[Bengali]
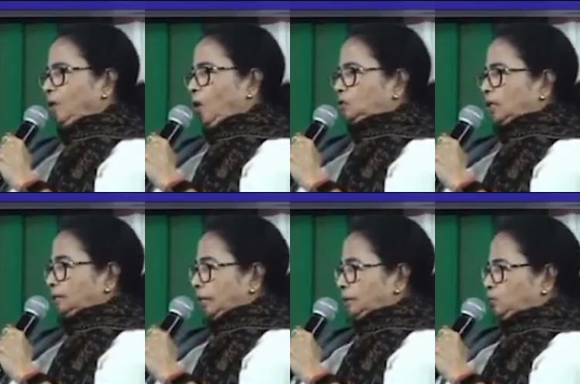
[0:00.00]

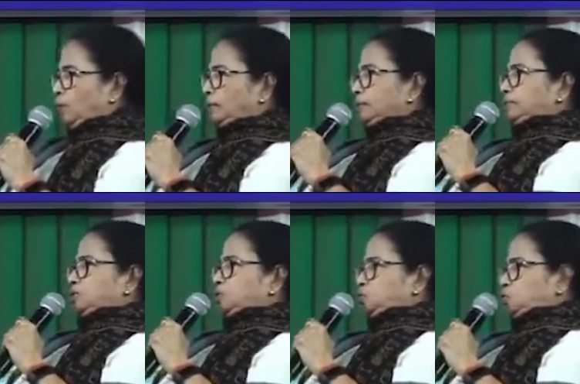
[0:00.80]
অর্থাৎ হিন্দুরা
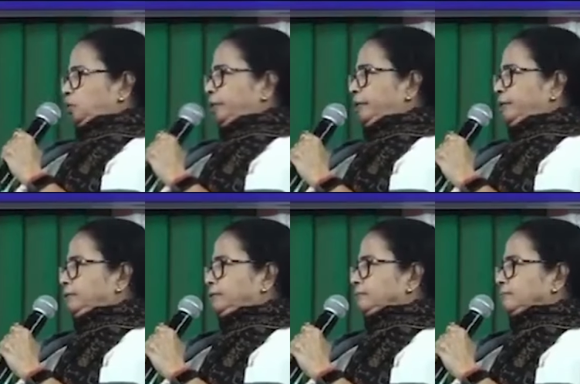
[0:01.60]
দিচ্ছে সুরসুরি
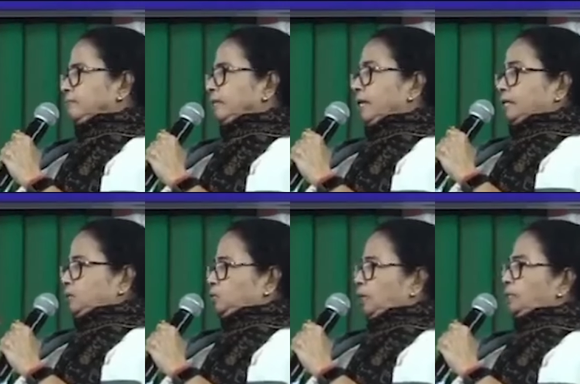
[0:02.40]

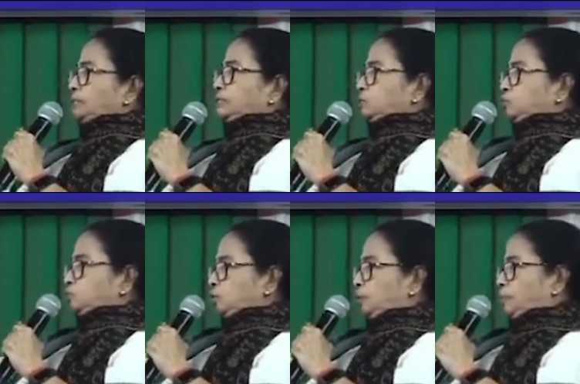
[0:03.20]
হিন্দুদের দিচ্ছে
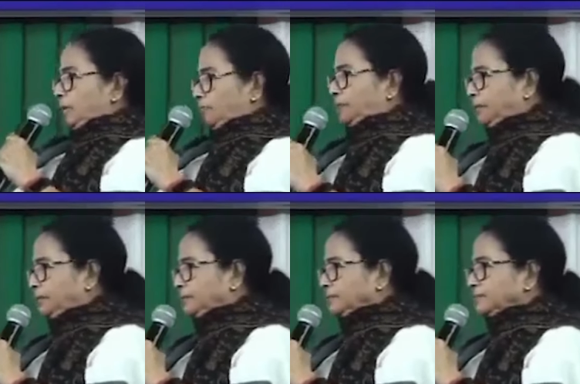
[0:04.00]
সুরসুরি বিজেপি
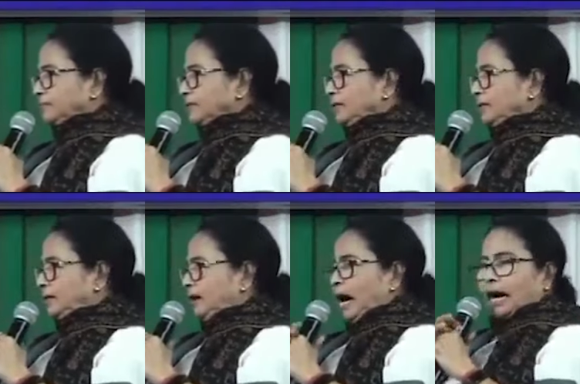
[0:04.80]

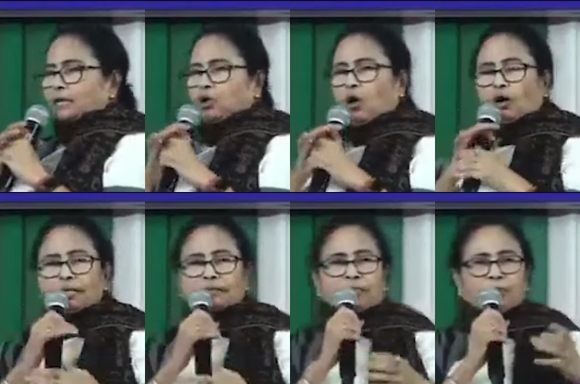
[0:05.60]
আর
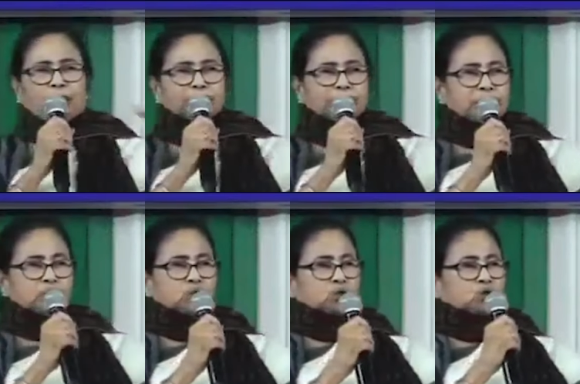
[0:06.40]
কংগ্রেস সিপিএম দিচ্ছে
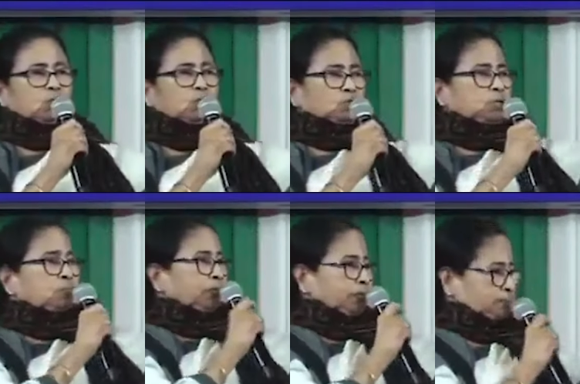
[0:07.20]
সুরসুরি
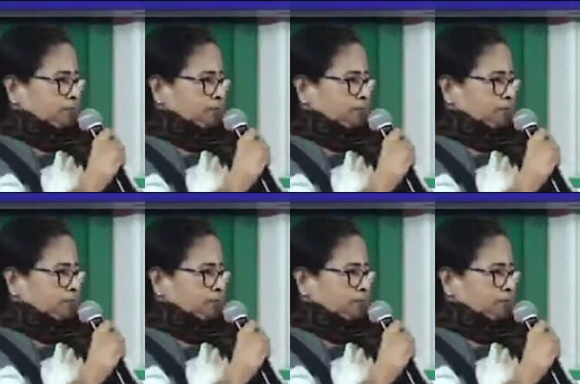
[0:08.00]
মুসলিমদের